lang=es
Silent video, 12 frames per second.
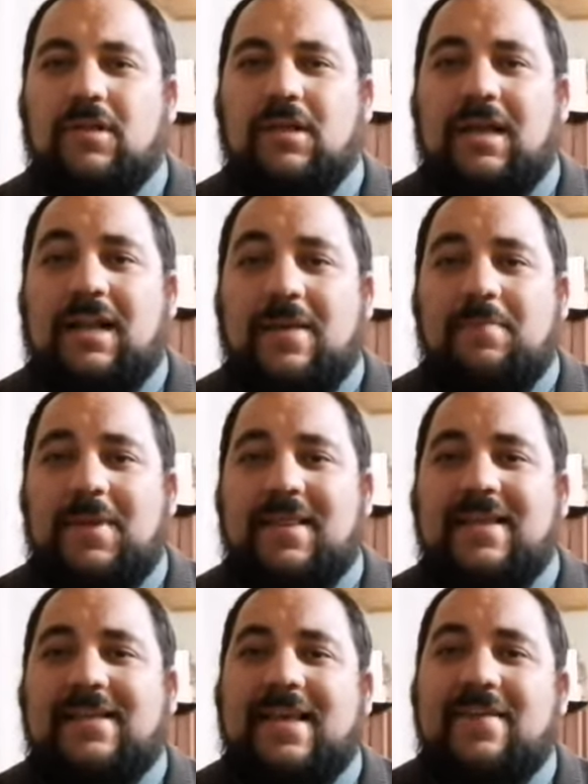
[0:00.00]
y le
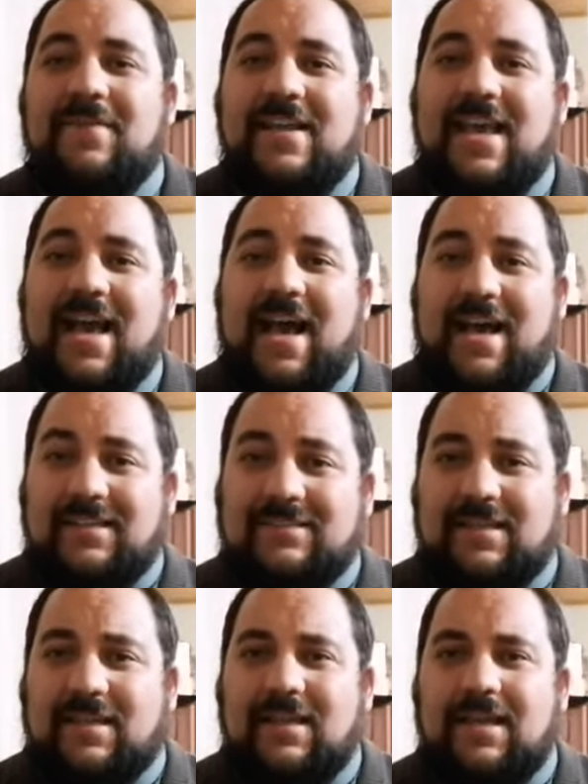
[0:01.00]
piden que vaya a
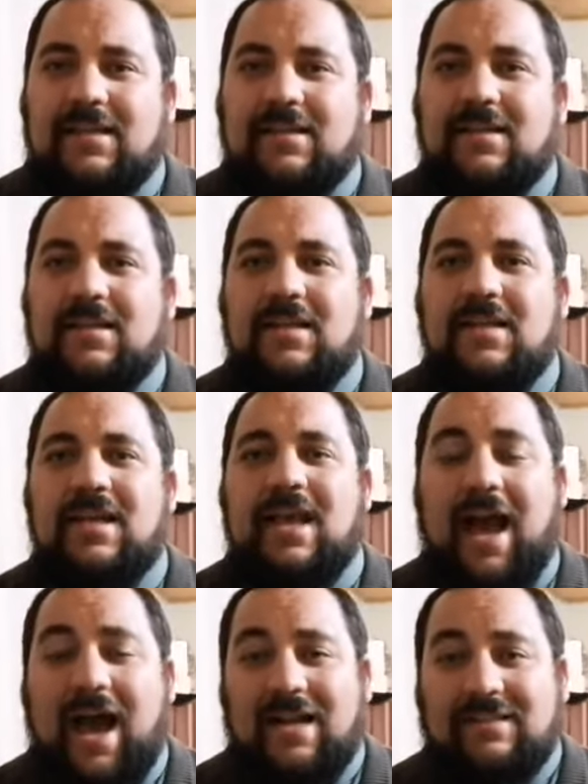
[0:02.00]
sanar
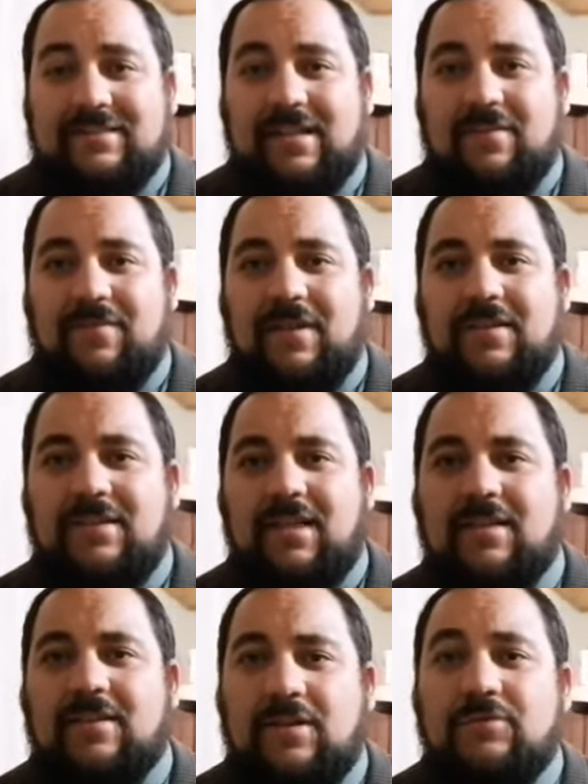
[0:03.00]
al
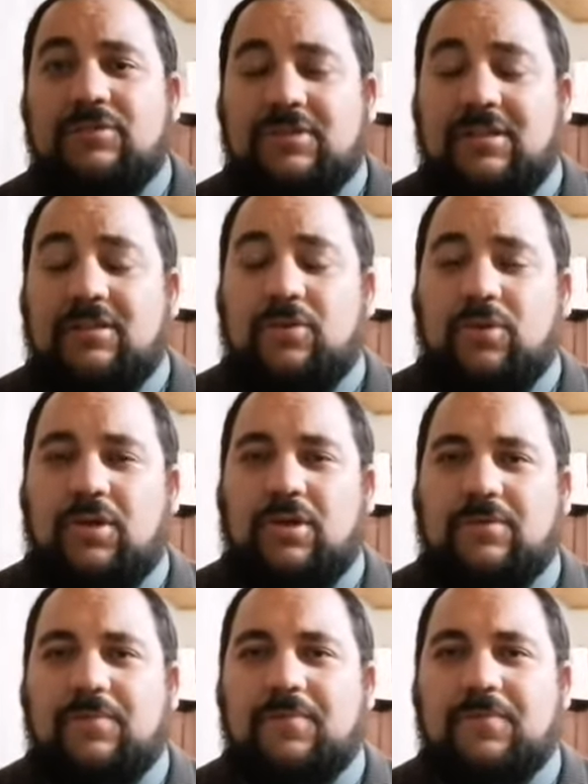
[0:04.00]
sirviente de un centurión,